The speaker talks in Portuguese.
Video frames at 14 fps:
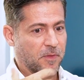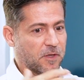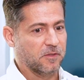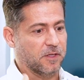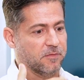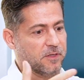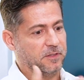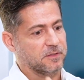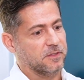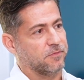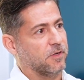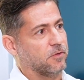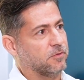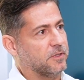eu estava na
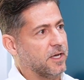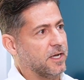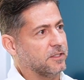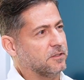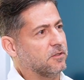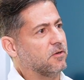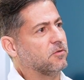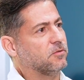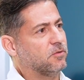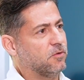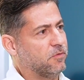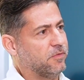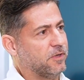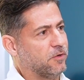faculdade logo do
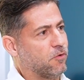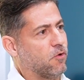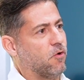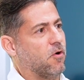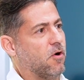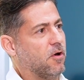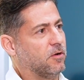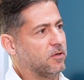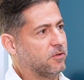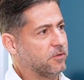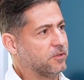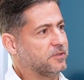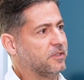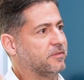governo Collor,
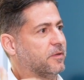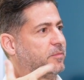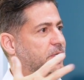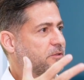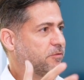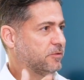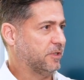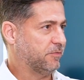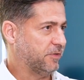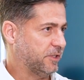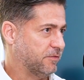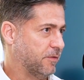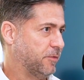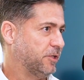quando teve a abertura
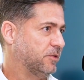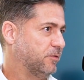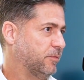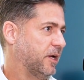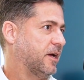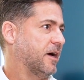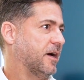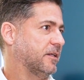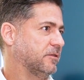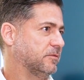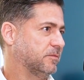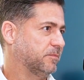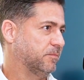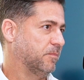efetivamente do
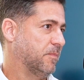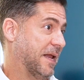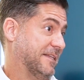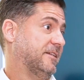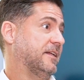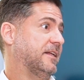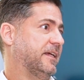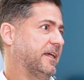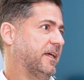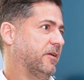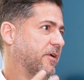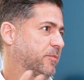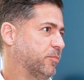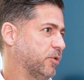mercado
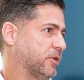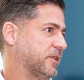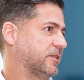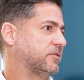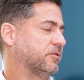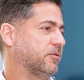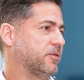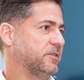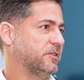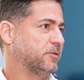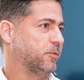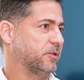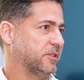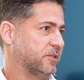brasileiro a importações,
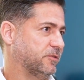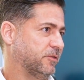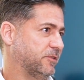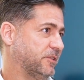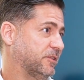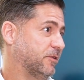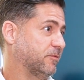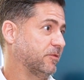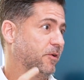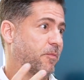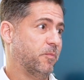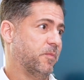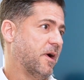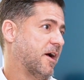exportações. Então
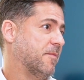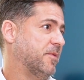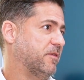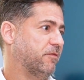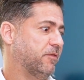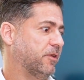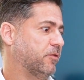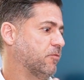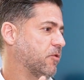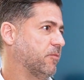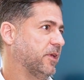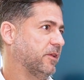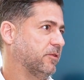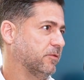eu acabei vivendo um
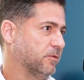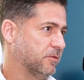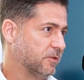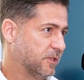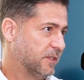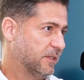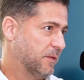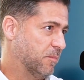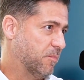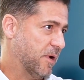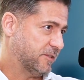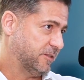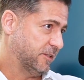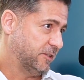momento
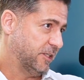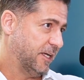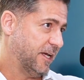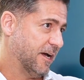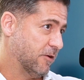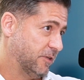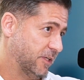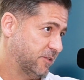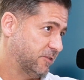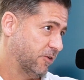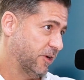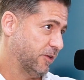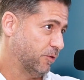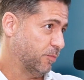bastante legal da
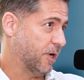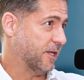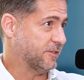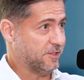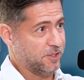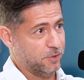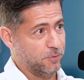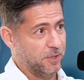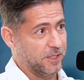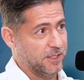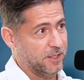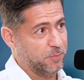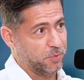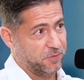história do Brasil
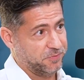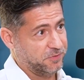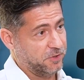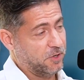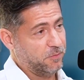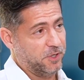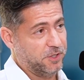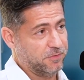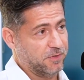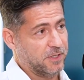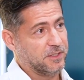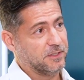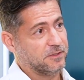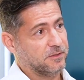ali, profissionalmente
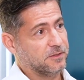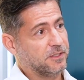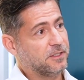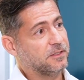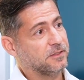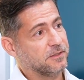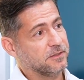falando, né?